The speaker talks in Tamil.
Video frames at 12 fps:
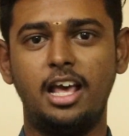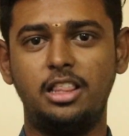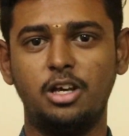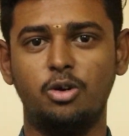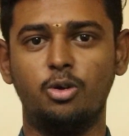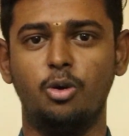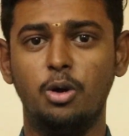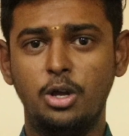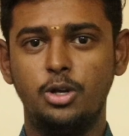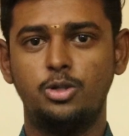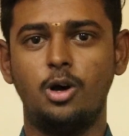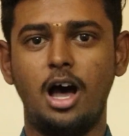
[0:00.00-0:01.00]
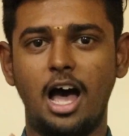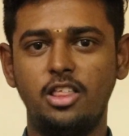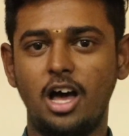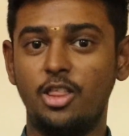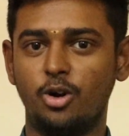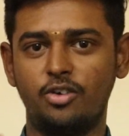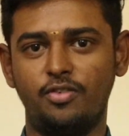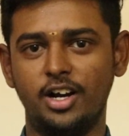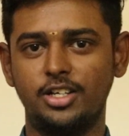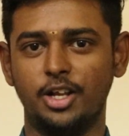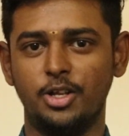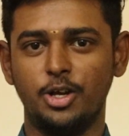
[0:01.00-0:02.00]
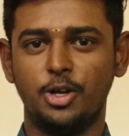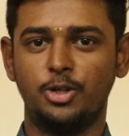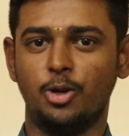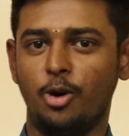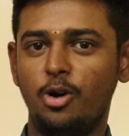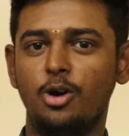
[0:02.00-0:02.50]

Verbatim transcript: ஏற்றி கொடுக்கும் ஸோ அது அதோட ஃபங்க்ஷன் ஸோ